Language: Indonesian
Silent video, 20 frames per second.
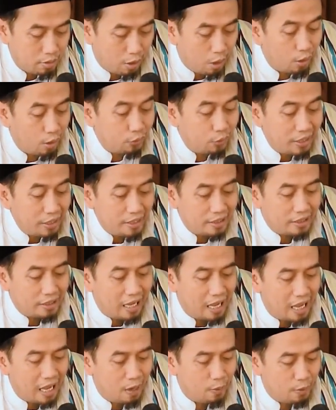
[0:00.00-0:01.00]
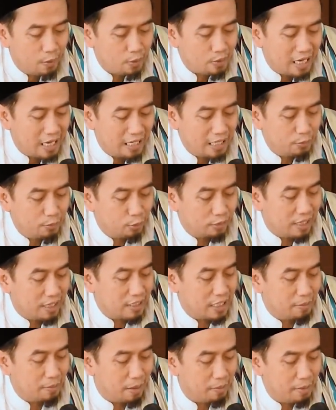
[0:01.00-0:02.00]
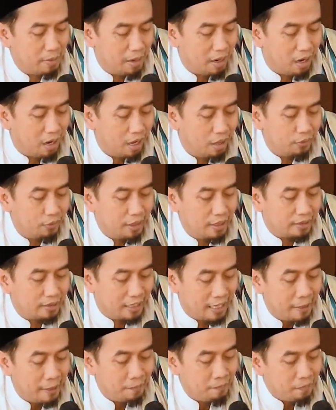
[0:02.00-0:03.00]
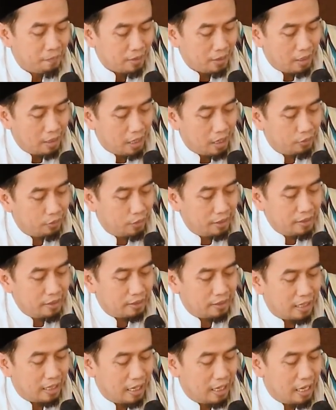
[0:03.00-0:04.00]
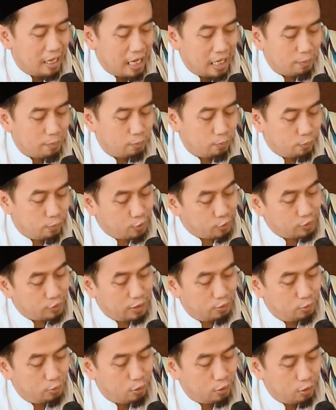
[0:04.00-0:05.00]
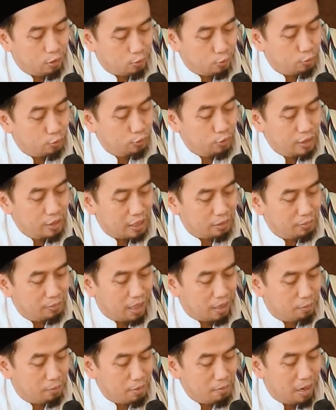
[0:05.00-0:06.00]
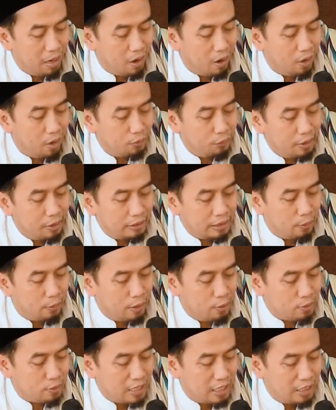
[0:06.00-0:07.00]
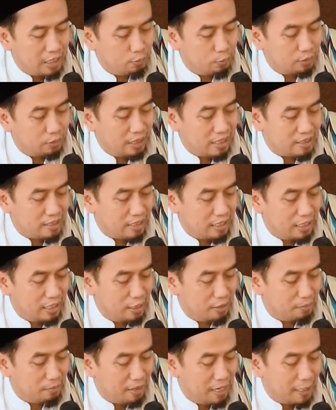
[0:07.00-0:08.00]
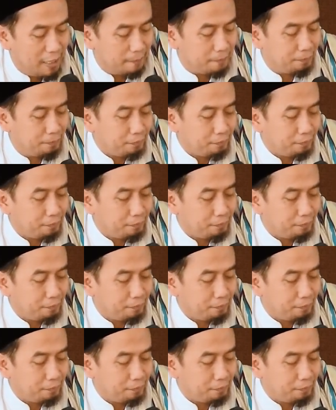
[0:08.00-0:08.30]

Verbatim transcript: qadaita wa yusallimu taslima mimma qadaita ya qadaita Arab keseliru koro kudiat ya mimma qadaita wa yusallimu taslima